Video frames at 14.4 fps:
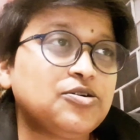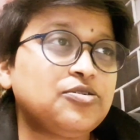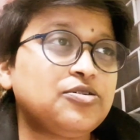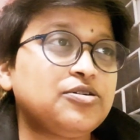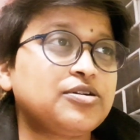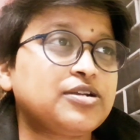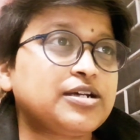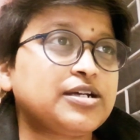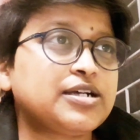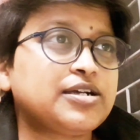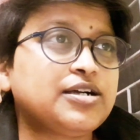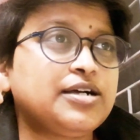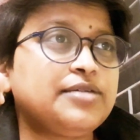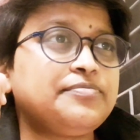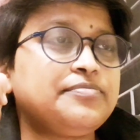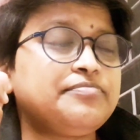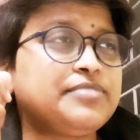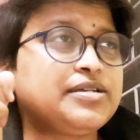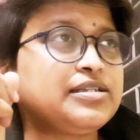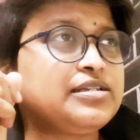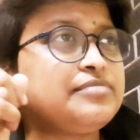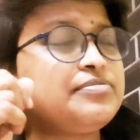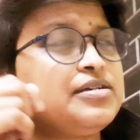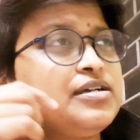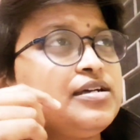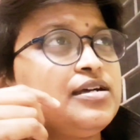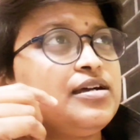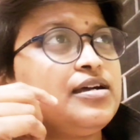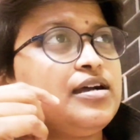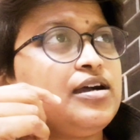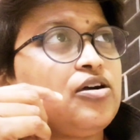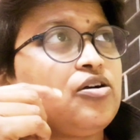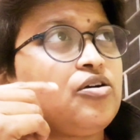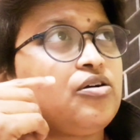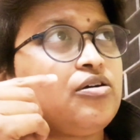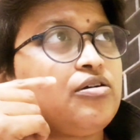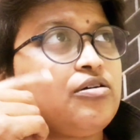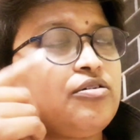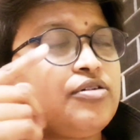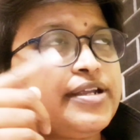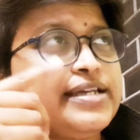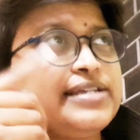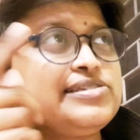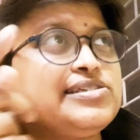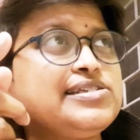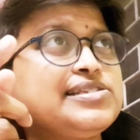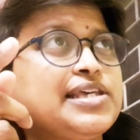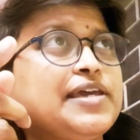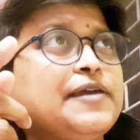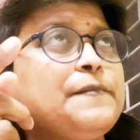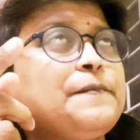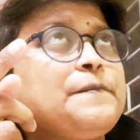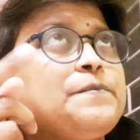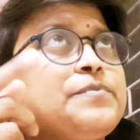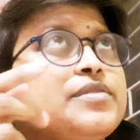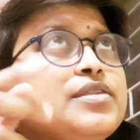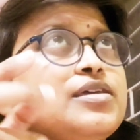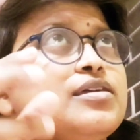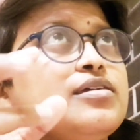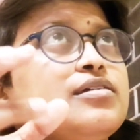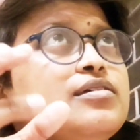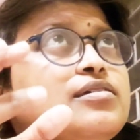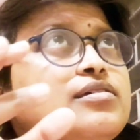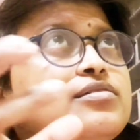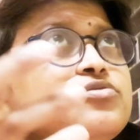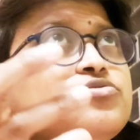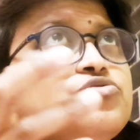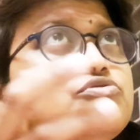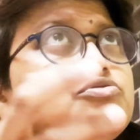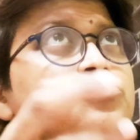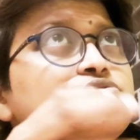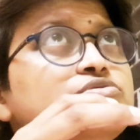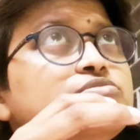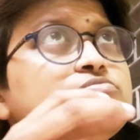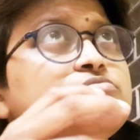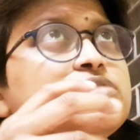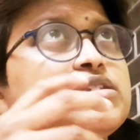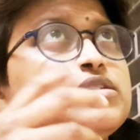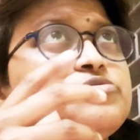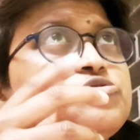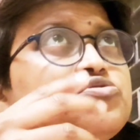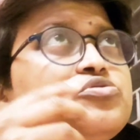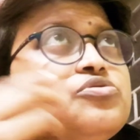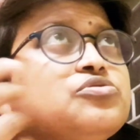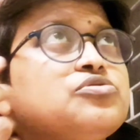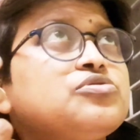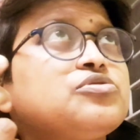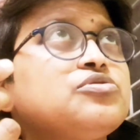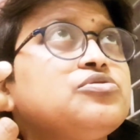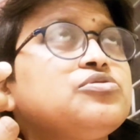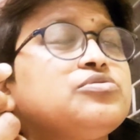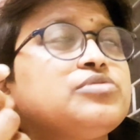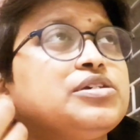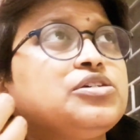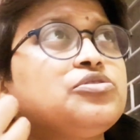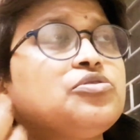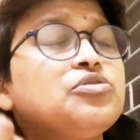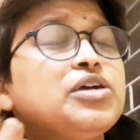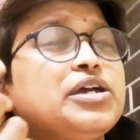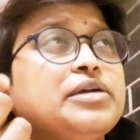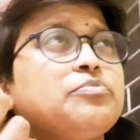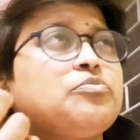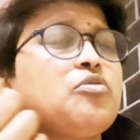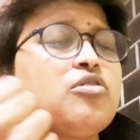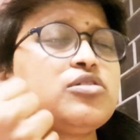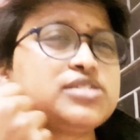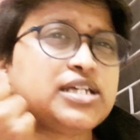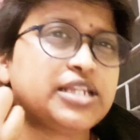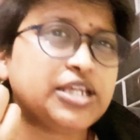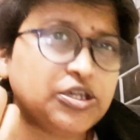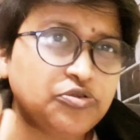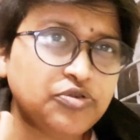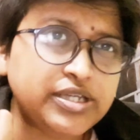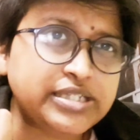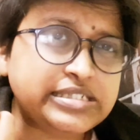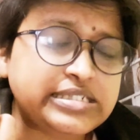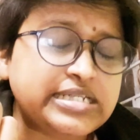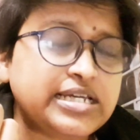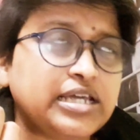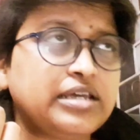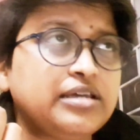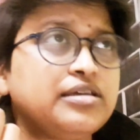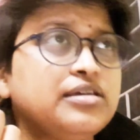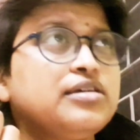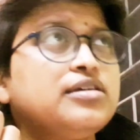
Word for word: और कब मतलब और एक चीज़ है कि जो लोग मतलब जो लोगों को ईगो है बहुत ज़्यादा ईगोइस्टिक है